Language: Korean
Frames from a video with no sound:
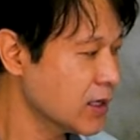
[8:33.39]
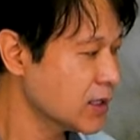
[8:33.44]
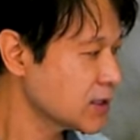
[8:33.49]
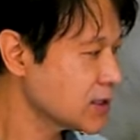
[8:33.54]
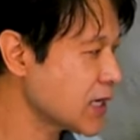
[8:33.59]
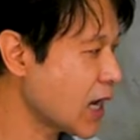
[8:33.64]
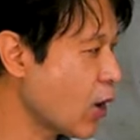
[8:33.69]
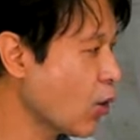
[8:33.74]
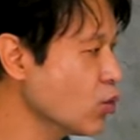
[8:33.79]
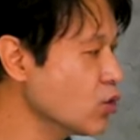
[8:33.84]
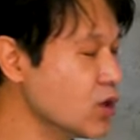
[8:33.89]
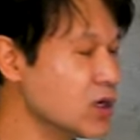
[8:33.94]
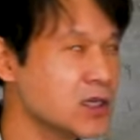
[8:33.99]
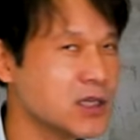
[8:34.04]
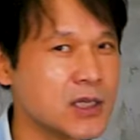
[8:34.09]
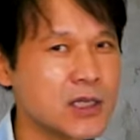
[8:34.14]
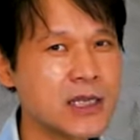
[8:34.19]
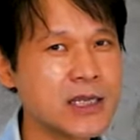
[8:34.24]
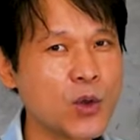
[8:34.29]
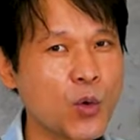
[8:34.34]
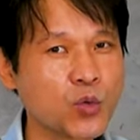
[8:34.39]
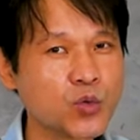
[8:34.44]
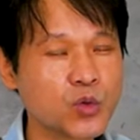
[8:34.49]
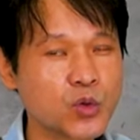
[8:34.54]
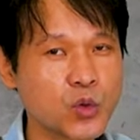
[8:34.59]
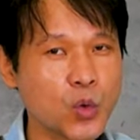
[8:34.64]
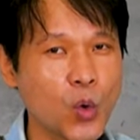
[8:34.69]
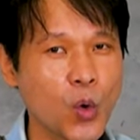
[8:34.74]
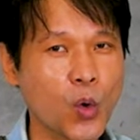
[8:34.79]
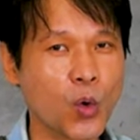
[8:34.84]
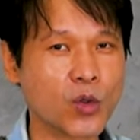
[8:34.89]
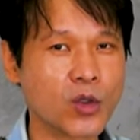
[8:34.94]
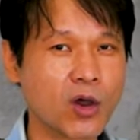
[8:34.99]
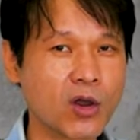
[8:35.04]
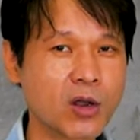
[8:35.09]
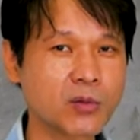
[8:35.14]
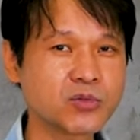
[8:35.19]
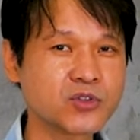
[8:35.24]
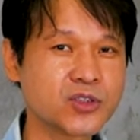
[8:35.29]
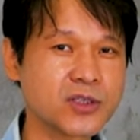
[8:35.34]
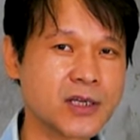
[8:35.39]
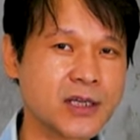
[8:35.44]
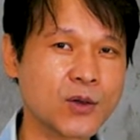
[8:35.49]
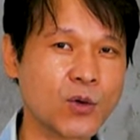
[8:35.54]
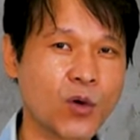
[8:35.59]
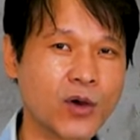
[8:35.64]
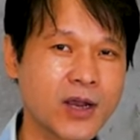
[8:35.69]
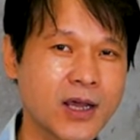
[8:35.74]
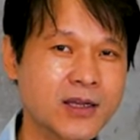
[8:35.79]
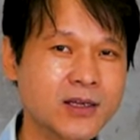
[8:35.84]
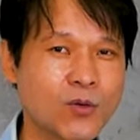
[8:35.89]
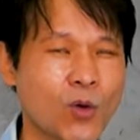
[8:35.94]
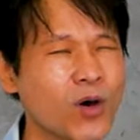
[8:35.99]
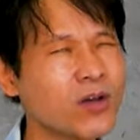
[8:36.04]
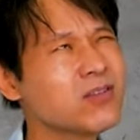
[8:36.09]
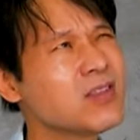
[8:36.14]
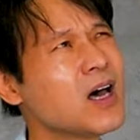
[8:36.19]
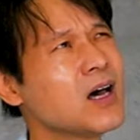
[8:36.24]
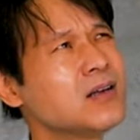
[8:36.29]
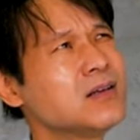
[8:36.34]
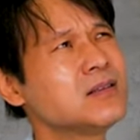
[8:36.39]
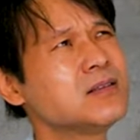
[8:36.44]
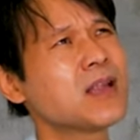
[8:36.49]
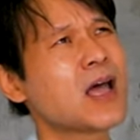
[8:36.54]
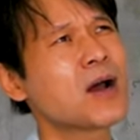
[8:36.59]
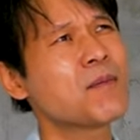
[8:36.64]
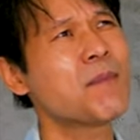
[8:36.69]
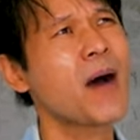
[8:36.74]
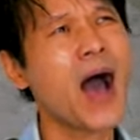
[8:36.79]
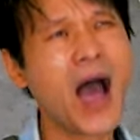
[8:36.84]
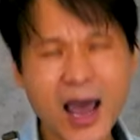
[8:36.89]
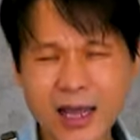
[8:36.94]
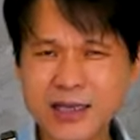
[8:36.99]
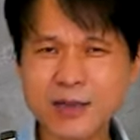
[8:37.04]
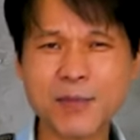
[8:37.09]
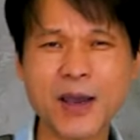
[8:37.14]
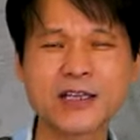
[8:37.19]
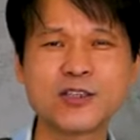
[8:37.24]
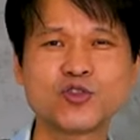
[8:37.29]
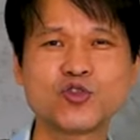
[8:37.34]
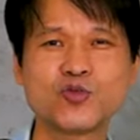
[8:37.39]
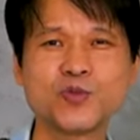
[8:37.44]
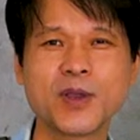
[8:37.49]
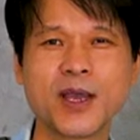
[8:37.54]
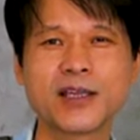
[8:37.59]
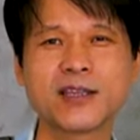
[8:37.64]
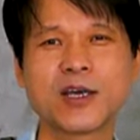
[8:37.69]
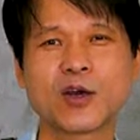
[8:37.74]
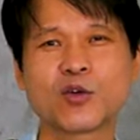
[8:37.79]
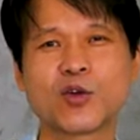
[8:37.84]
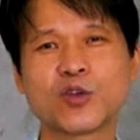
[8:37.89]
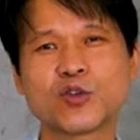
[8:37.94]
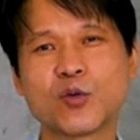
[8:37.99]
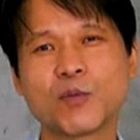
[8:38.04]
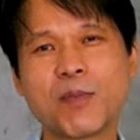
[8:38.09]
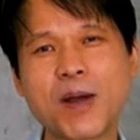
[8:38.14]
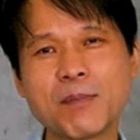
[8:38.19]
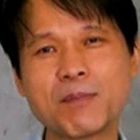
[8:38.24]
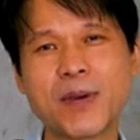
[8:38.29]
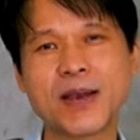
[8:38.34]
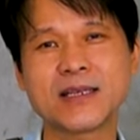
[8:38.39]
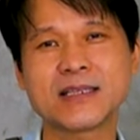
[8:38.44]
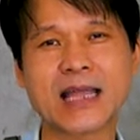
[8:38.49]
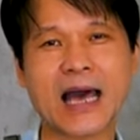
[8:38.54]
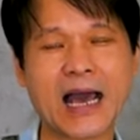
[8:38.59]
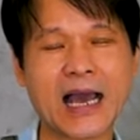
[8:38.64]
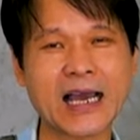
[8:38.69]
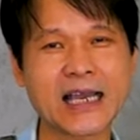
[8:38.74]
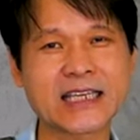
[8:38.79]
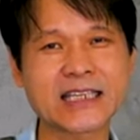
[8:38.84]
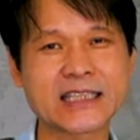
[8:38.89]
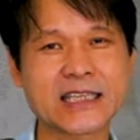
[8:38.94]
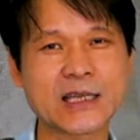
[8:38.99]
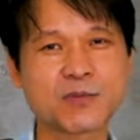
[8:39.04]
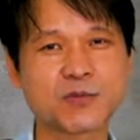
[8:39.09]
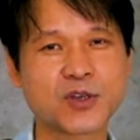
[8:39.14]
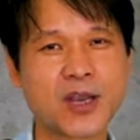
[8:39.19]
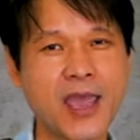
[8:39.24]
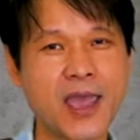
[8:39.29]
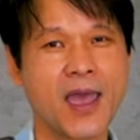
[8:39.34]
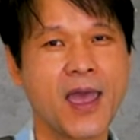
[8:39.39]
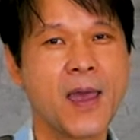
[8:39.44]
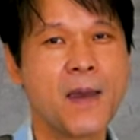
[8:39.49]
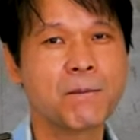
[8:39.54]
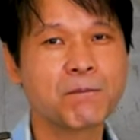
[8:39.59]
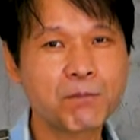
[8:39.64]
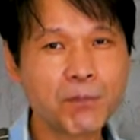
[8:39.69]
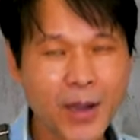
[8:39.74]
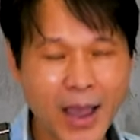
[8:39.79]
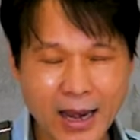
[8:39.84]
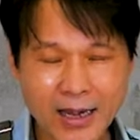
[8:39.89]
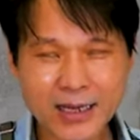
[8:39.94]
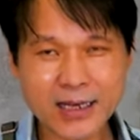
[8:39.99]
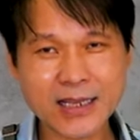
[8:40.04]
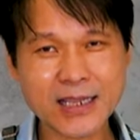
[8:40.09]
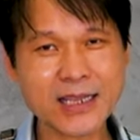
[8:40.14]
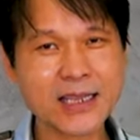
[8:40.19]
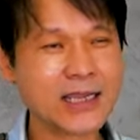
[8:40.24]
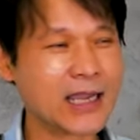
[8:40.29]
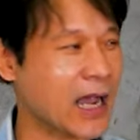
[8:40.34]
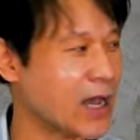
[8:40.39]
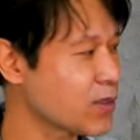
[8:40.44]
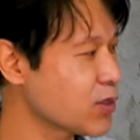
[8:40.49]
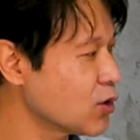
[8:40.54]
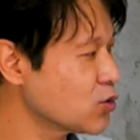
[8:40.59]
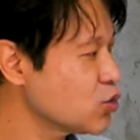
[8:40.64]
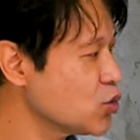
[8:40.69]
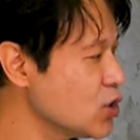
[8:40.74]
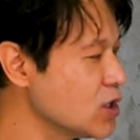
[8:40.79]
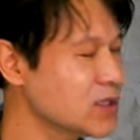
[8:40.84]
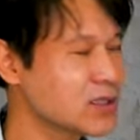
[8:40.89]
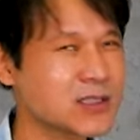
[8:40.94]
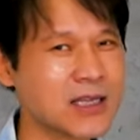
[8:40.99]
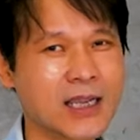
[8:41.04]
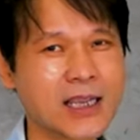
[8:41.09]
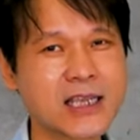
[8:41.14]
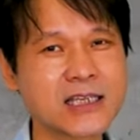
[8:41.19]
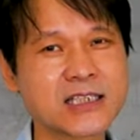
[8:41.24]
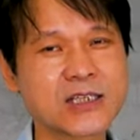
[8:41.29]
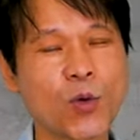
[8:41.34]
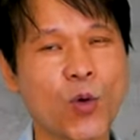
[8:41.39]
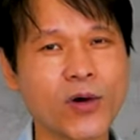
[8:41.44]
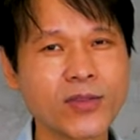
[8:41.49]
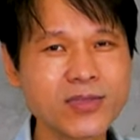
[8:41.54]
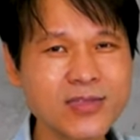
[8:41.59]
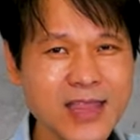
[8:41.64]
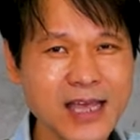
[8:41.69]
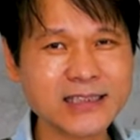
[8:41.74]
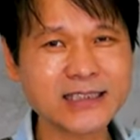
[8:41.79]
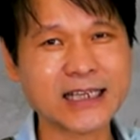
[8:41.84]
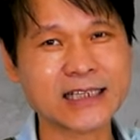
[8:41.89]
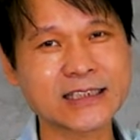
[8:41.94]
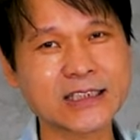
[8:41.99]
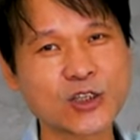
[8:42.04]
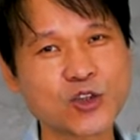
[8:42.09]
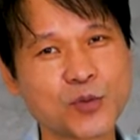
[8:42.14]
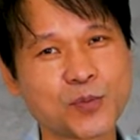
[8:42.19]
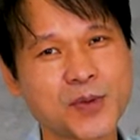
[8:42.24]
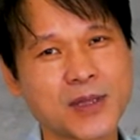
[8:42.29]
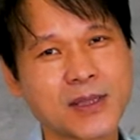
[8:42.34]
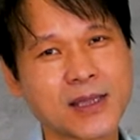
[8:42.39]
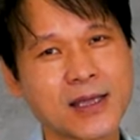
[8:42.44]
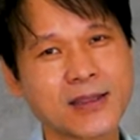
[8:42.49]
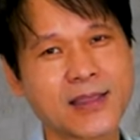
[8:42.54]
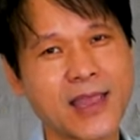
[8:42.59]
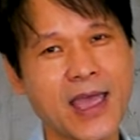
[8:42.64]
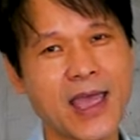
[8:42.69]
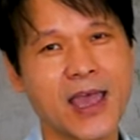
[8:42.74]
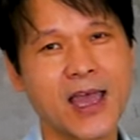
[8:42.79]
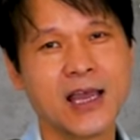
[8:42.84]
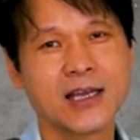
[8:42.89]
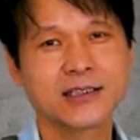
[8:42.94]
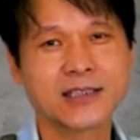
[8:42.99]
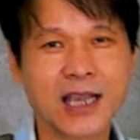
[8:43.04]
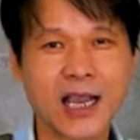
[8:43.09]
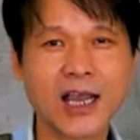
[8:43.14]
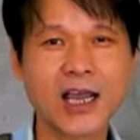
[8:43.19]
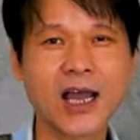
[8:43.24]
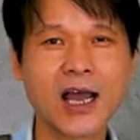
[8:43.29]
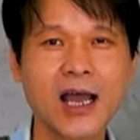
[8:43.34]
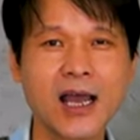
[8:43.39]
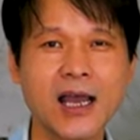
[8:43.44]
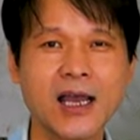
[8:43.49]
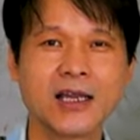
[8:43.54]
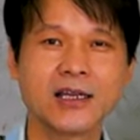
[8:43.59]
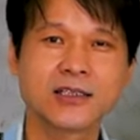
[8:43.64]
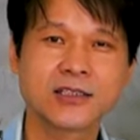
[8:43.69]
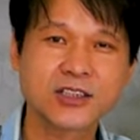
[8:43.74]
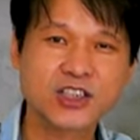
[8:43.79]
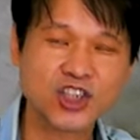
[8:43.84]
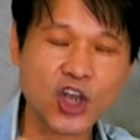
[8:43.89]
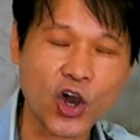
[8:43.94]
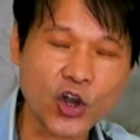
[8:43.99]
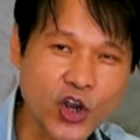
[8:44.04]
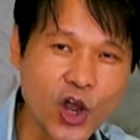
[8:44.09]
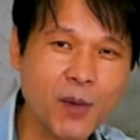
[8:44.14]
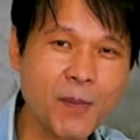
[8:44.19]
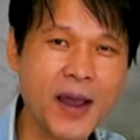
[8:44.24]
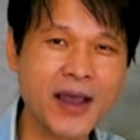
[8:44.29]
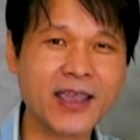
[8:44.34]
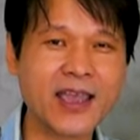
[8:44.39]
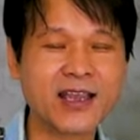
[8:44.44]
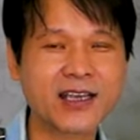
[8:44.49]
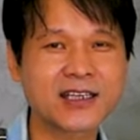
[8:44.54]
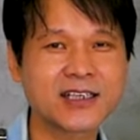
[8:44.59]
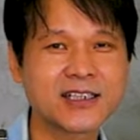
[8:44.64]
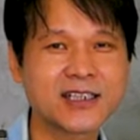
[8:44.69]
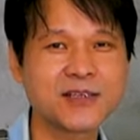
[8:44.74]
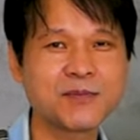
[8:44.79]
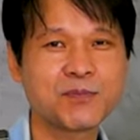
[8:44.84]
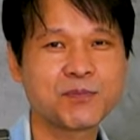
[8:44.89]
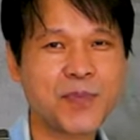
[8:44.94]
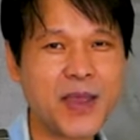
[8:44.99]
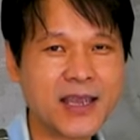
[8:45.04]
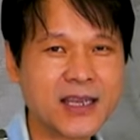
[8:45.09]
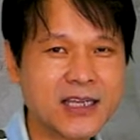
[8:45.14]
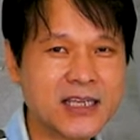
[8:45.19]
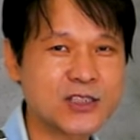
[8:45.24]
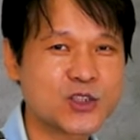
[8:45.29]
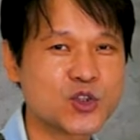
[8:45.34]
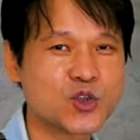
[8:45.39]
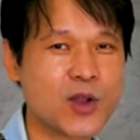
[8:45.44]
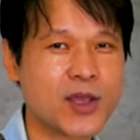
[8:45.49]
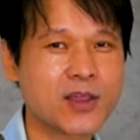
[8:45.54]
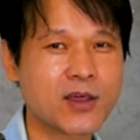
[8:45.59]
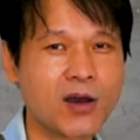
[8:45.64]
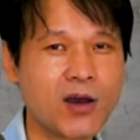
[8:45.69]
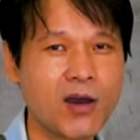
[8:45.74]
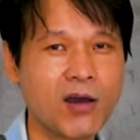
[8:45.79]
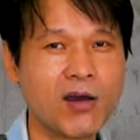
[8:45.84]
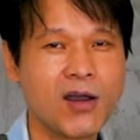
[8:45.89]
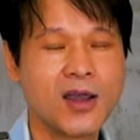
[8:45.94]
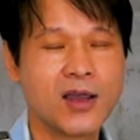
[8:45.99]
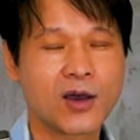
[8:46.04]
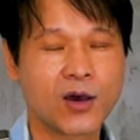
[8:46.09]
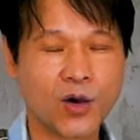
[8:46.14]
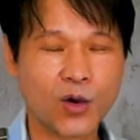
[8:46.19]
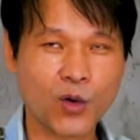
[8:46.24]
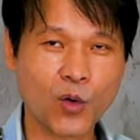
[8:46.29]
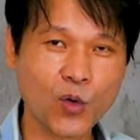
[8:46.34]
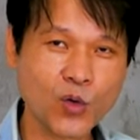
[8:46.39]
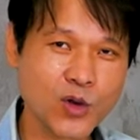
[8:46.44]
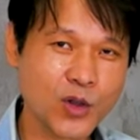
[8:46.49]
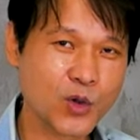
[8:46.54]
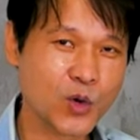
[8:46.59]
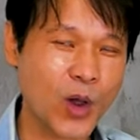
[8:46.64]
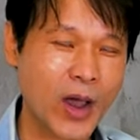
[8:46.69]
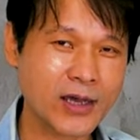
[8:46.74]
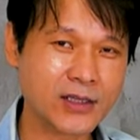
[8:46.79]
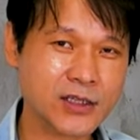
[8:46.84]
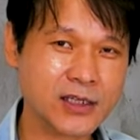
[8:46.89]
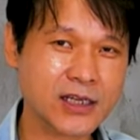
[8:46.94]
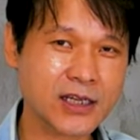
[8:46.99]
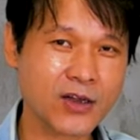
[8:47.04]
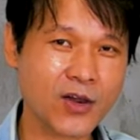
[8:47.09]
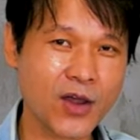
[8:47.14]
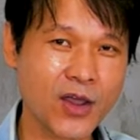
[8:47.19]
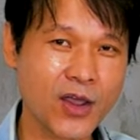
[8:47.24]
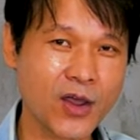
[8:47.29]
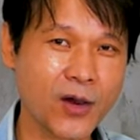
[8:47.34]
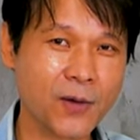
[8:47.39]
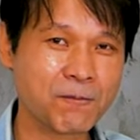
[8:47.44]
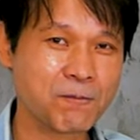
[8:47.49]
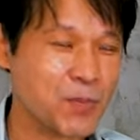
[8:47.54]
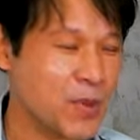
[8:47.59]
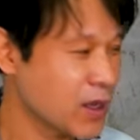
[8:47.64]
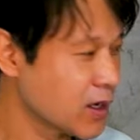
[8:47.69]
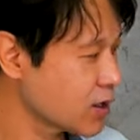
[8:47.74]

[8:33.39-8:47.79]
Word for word: 자, 오늘 이 옷도 여러분들이 원하는 원단을 내가 많이 준비한다고 해도 빨리빨리 나가기 때문에 빨리 가서 트위드 자켓이 원단 자체도 비싼데 제가 저렴하게끔 패키지로 해서 올려놔 드릴 거예요.